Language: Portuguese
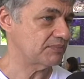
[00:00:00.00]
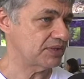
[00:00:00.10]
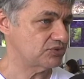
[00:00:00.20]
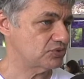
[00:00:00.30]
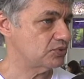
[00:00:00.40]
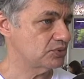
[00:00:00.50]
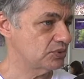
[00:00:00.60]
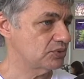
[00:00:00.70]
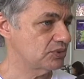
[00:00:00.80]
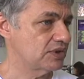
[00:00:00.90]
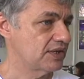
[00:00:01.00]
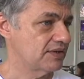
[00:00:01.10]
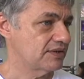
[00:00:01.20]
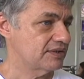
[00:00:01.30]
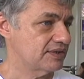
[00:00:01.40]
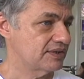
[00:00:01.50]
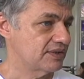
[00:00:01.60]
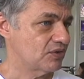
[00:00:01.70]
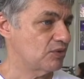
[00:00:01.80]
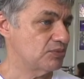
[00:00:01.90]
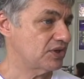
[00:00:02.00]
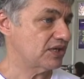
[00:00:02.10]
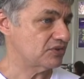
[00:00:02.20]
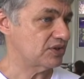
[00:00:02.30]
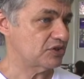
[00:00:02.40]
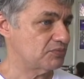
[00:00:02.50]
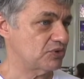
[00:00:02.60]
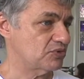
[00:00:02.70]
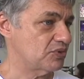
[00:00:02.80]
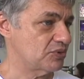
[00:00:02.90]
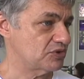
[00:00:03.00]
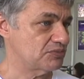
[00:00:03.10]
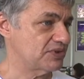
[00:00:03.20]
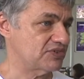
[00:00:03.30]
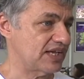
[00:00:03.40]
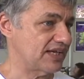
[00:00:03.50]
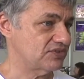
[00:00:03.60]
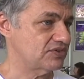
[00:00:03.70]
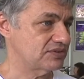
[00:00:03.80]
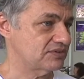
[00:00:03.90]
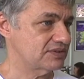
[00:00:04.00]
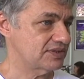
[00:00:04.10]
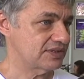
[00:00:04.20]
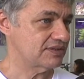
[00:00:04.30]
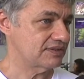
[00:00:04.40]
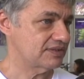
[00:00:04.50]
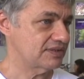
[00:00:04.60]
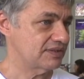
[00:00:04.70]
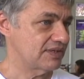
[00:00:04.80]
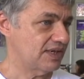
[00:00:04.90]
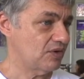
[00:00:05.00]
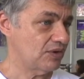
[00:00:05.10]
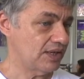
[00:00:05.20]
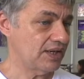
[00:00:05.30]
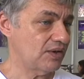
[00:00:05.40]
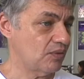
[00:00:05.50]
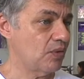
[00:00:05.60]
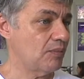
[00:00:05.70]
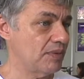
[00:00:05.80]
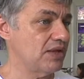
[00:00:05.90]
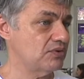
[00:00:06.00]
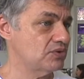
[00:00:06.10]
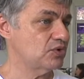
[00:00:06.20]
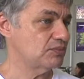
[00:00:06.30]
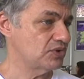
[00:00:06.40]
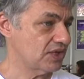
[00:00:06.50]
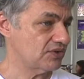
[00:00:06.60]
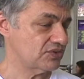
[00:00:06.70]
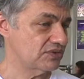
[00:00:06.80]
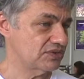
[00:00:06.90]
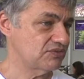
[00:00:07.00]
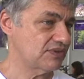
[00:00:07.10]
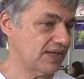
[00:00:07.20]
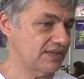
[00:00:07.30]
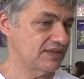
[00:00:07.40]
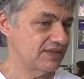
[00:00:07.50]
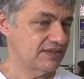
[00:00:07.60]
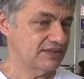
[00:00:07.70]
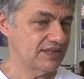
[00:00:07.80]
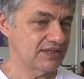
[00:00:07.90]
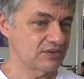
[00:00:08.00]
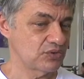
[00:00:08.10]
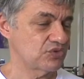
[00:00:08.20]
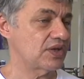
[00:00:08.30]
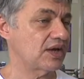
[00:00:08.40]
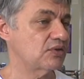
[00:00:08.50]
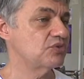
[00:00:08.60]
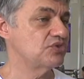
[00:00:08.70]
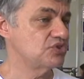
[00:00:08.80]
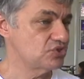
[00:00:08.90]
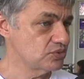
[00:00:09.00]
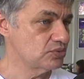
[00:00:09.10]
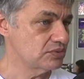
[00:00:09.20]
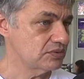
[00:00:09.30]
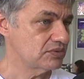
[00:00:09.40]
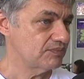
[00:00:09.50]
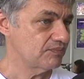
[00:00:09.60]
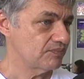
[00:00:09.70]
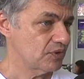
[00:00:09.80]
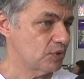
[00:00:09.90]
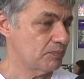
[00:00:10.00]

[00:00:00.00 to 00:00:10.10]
para estudo, né? comunicação entre as pessoas, mensagens. Né? É, é, é, o meio de comunicação que vai ter no século XXI o